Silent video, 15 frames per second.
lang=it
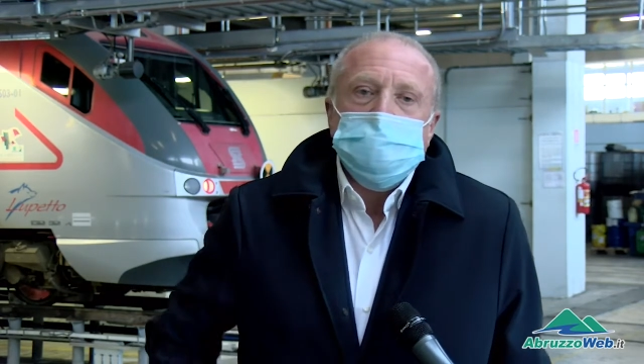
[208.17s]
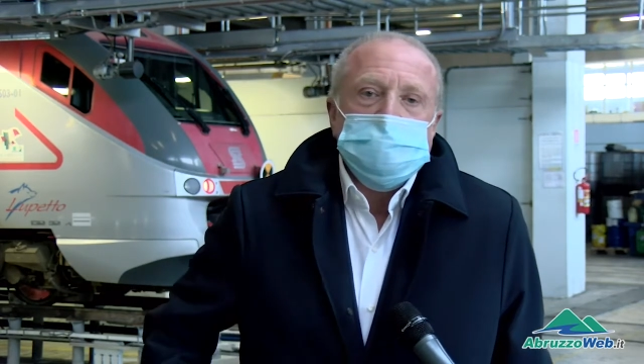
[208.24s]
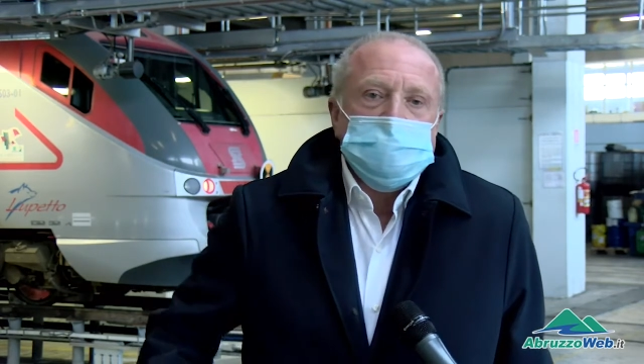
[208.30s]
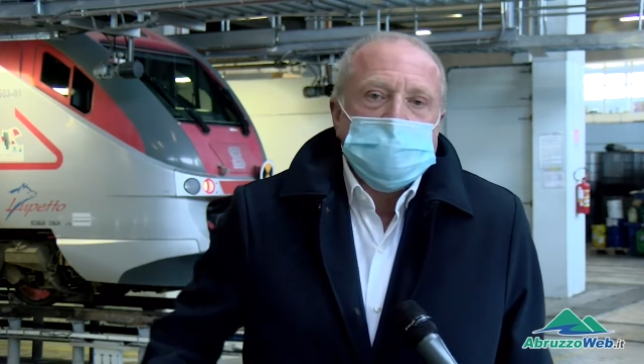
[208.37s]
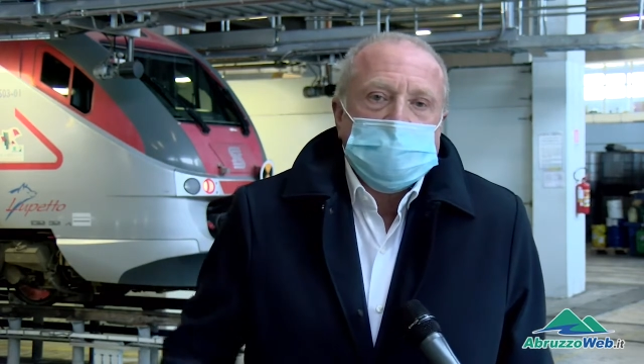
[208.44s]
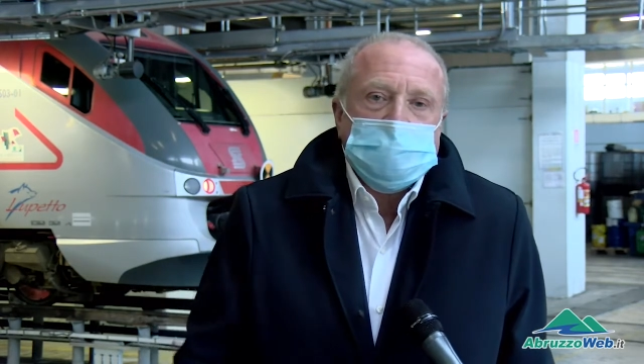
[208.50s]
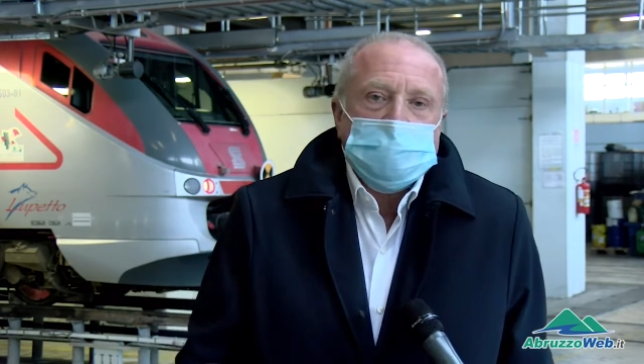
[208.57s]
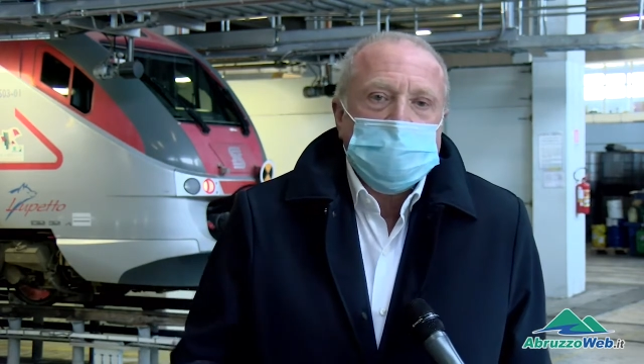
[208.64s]

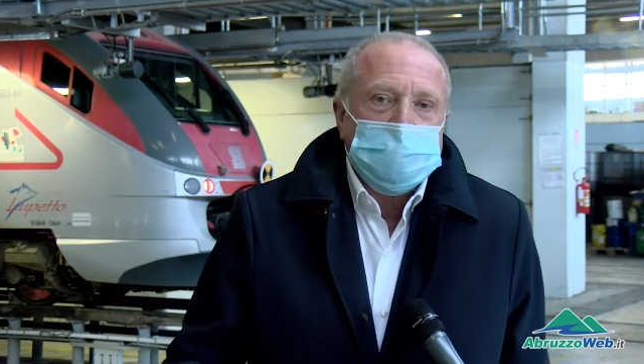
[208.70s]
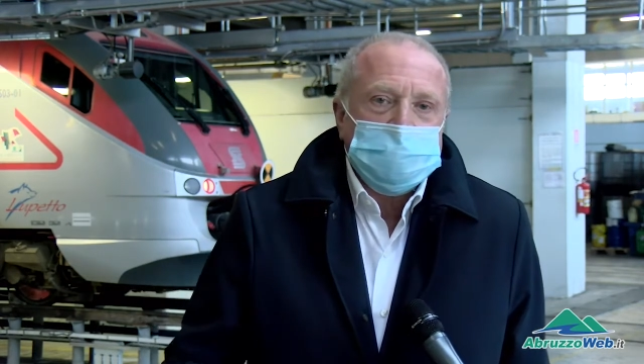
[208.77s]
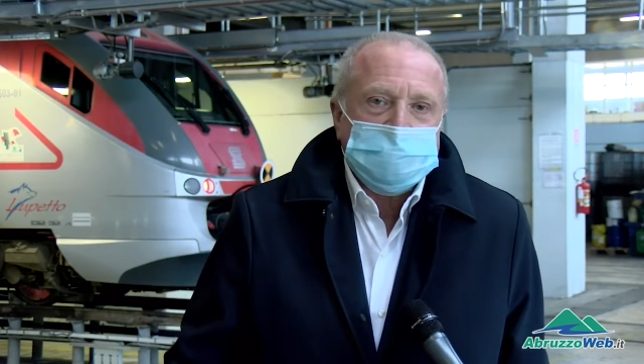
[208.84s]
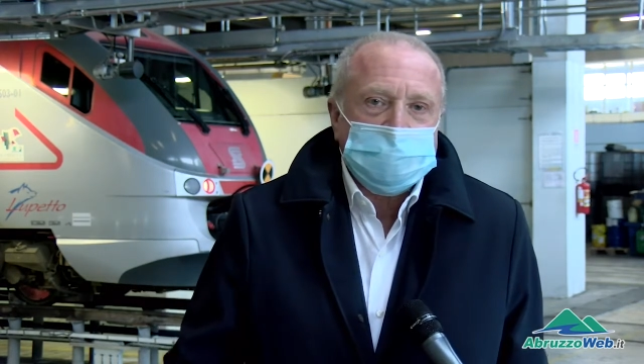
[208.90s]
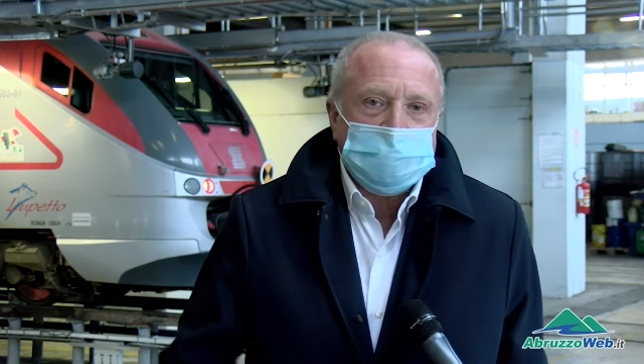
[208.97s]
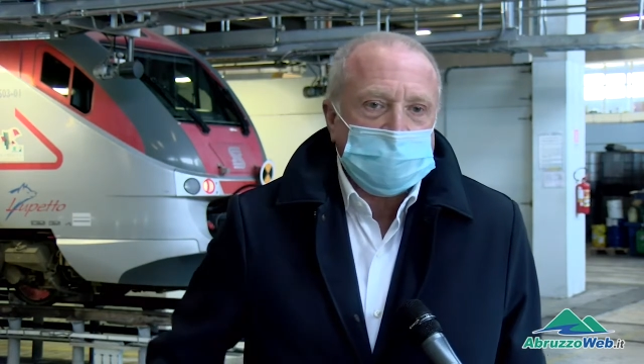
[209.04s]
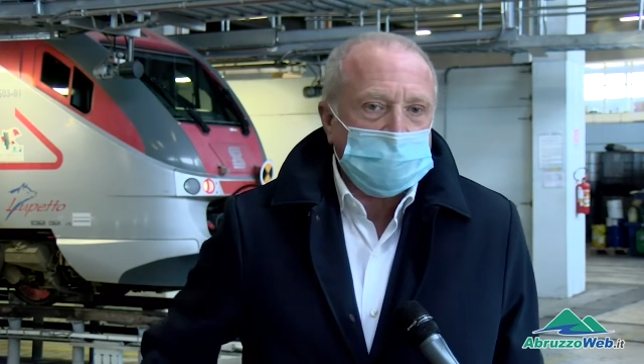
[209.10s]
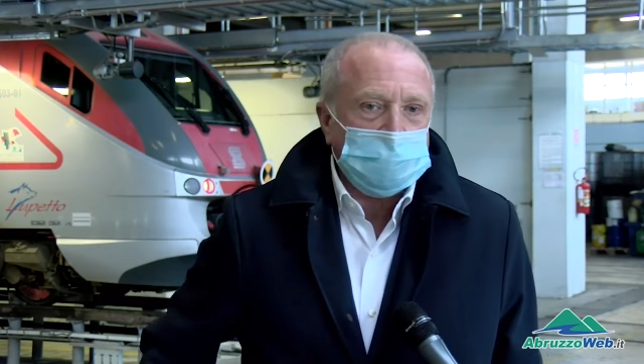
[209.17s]
salvo
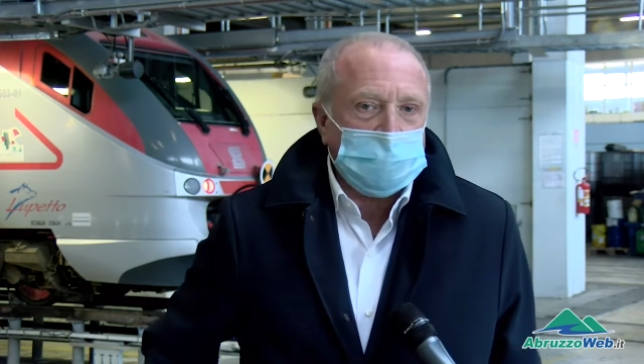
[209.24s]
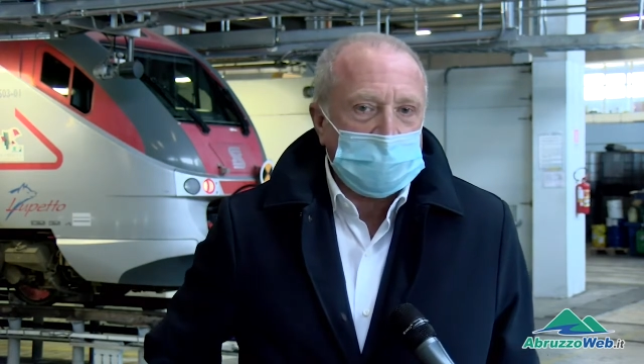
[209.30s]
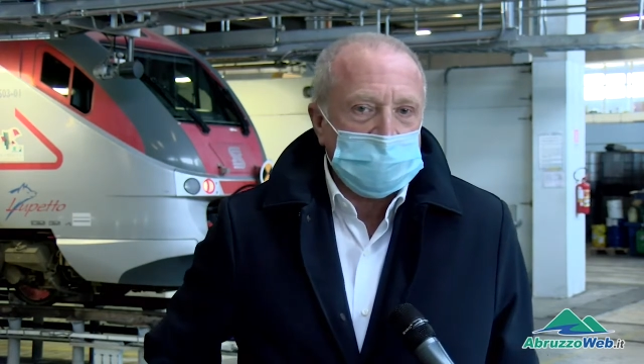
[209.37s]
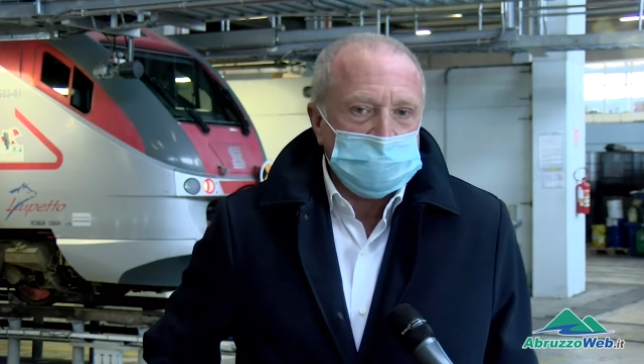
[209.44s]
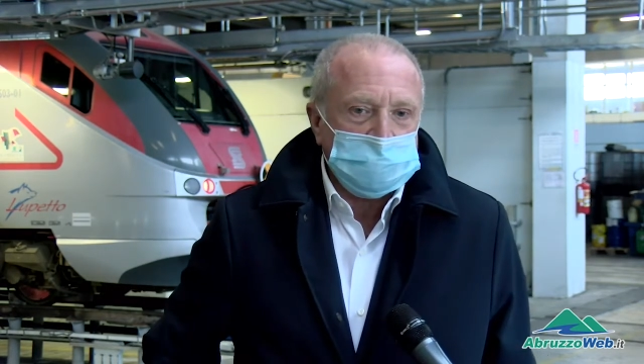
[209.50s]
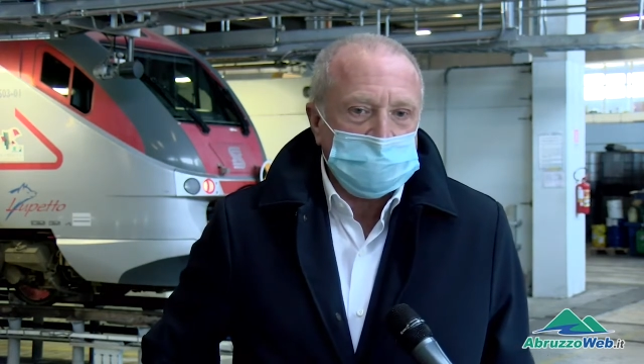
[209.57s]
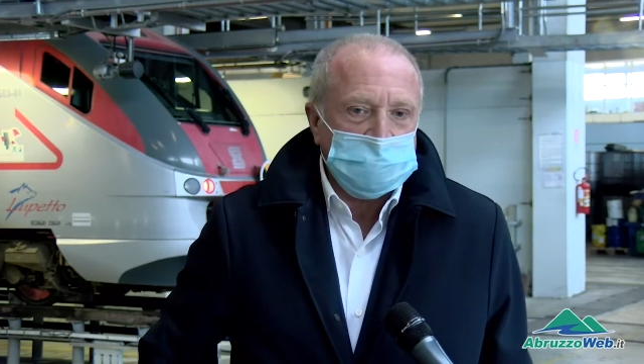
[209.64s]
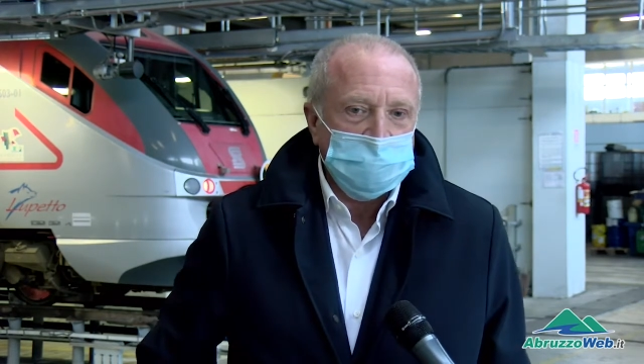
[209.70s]
qualche raro
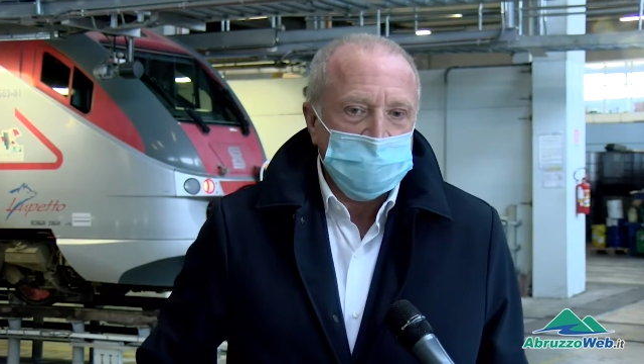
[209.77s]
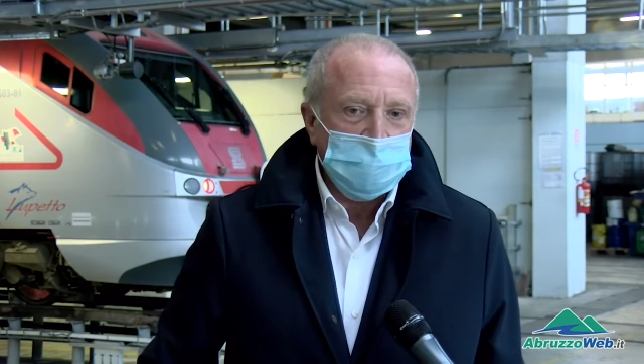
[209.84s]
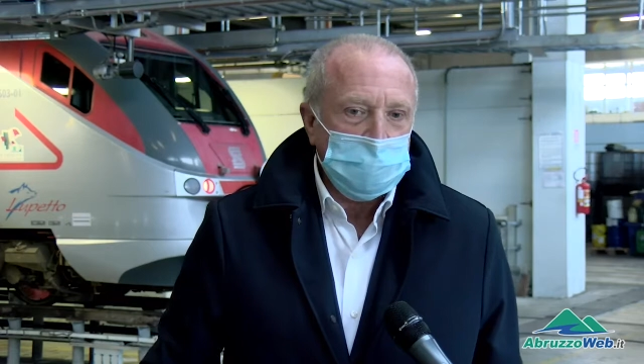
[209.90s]
caso che